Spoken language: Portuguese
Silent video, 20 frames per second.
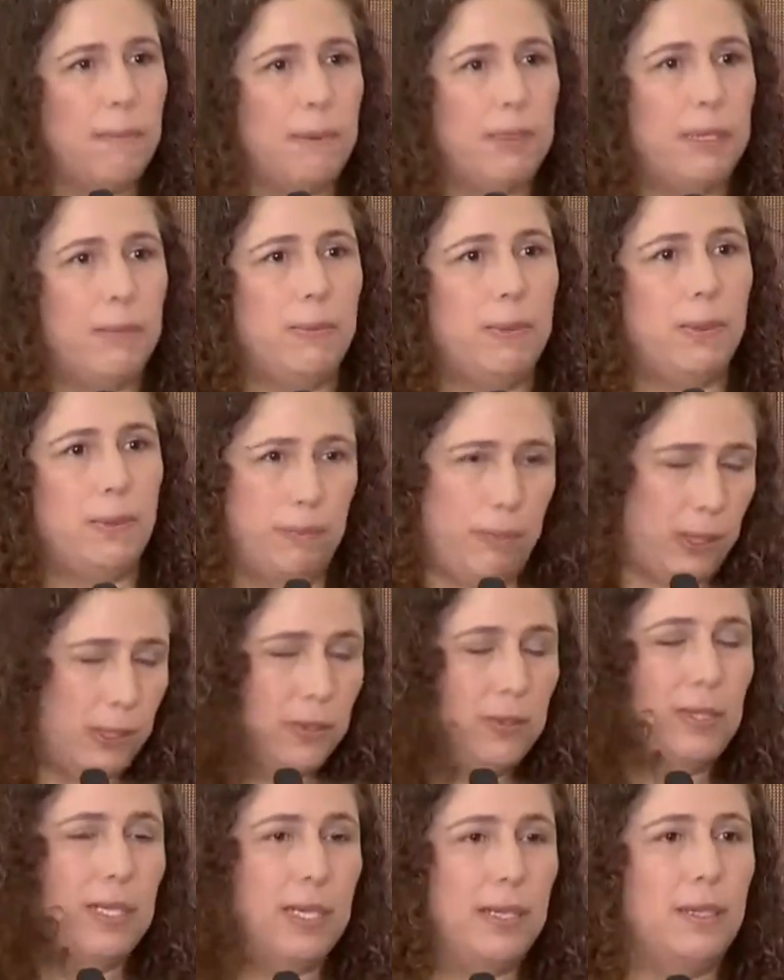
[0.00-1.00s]
patrimônio,
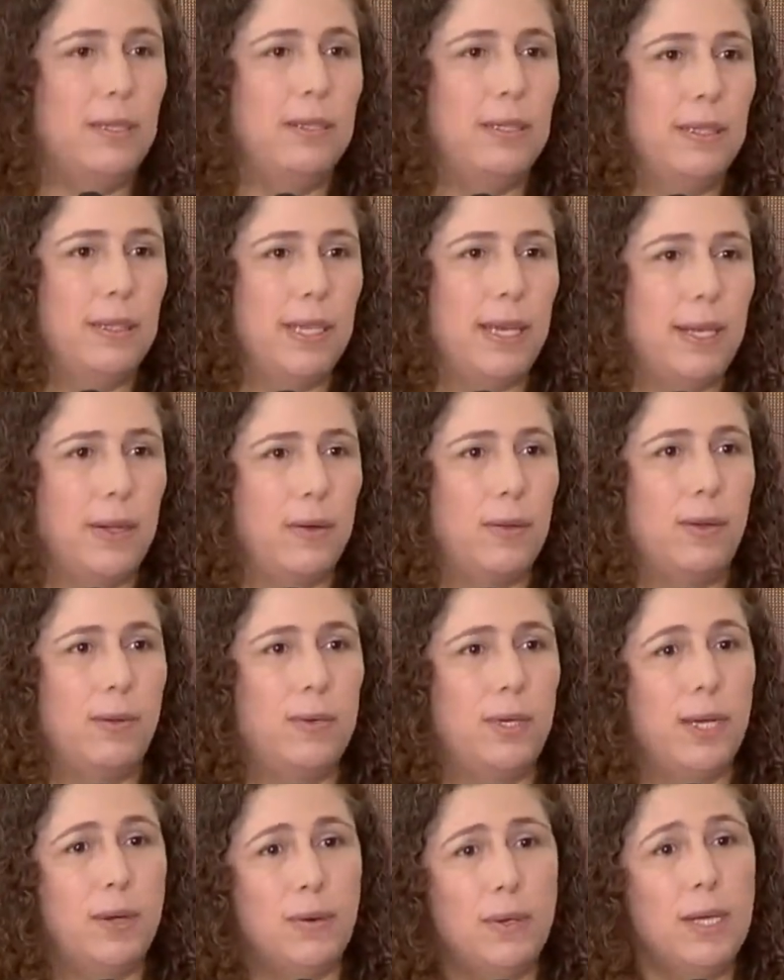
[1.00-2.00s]
podem ser em terreno da
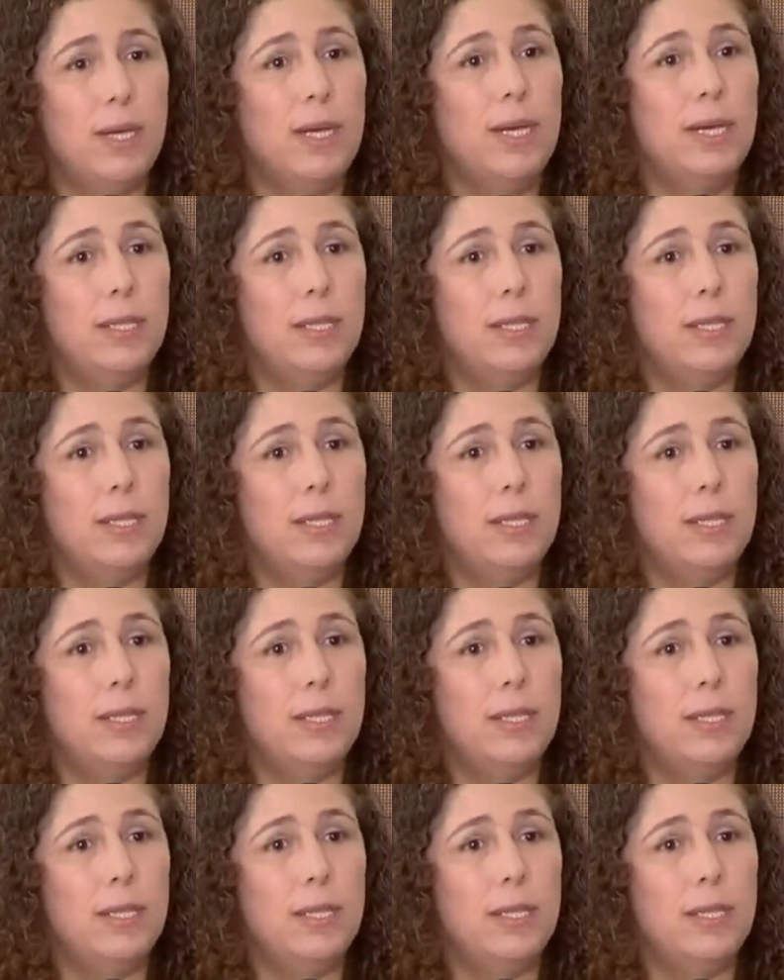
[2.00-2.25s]
União.